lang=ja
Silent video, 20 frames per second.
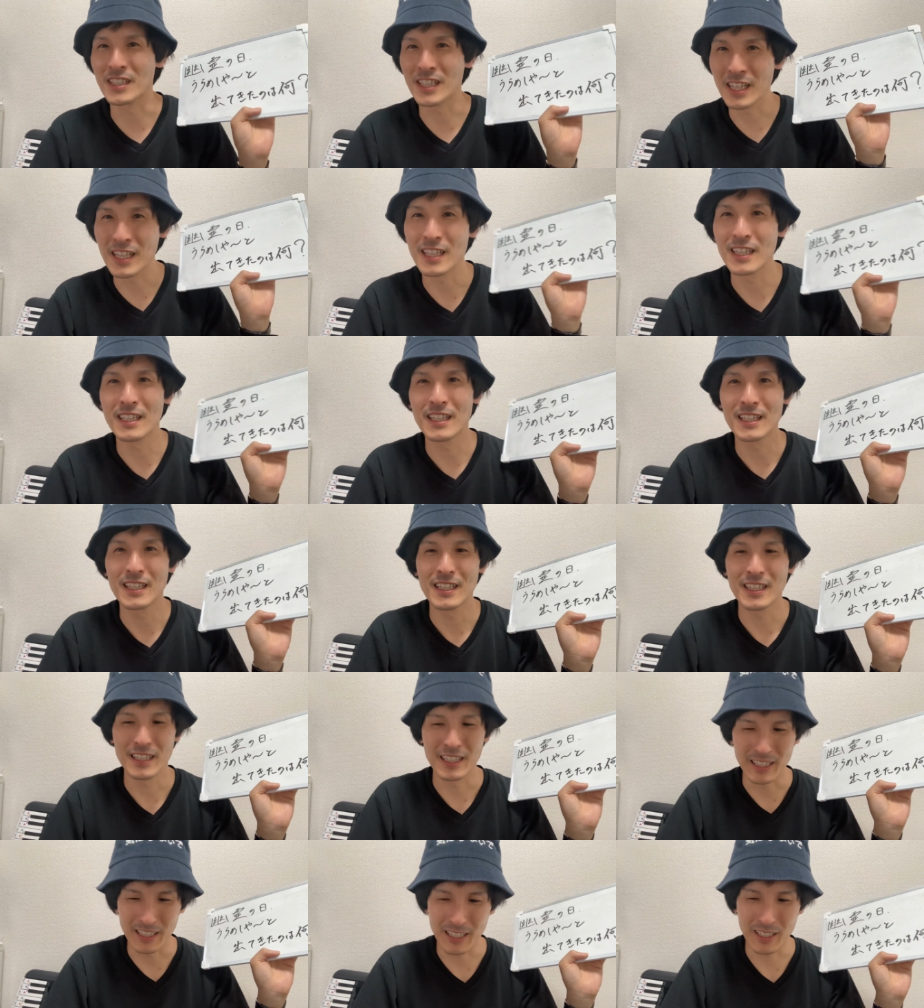に
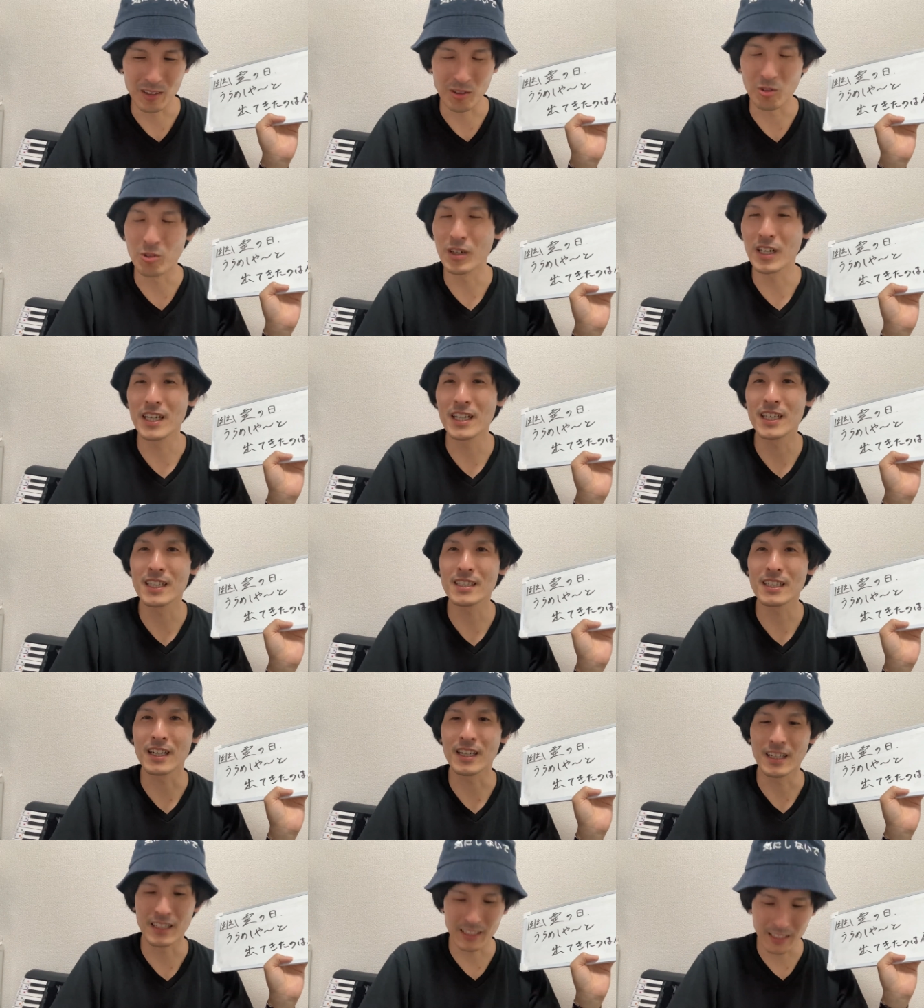ね、ご飯屋
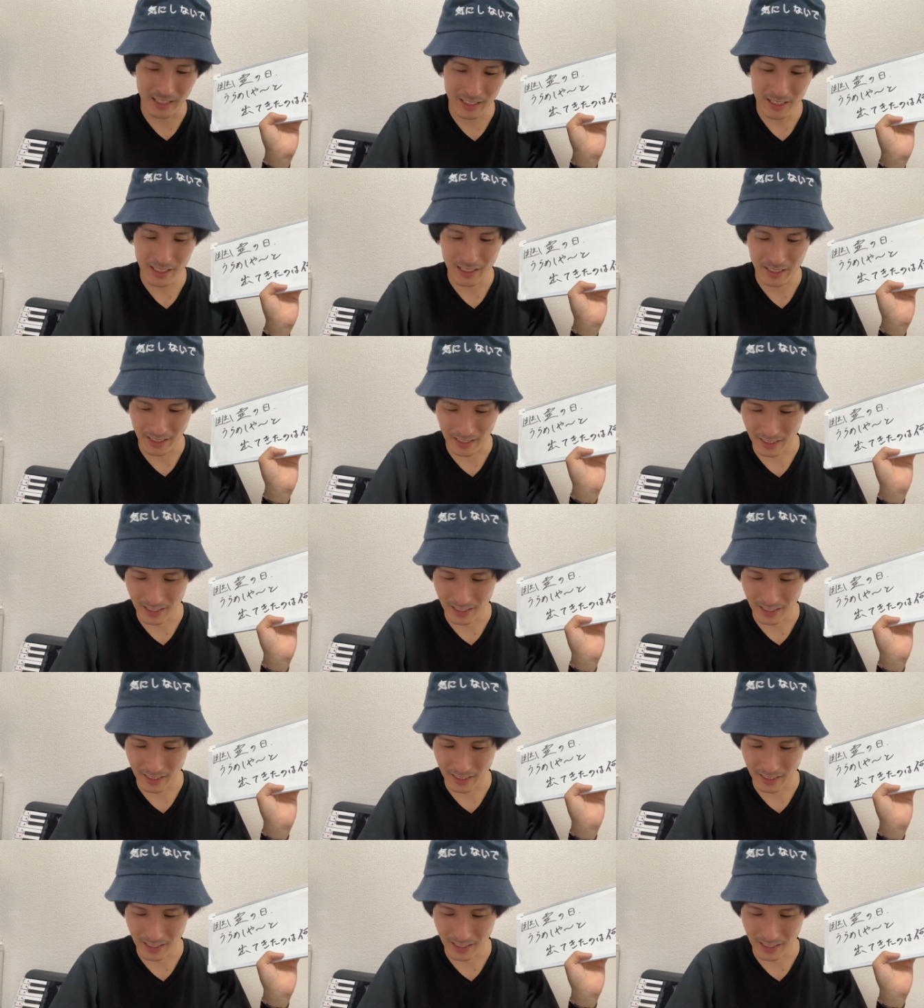さんがね、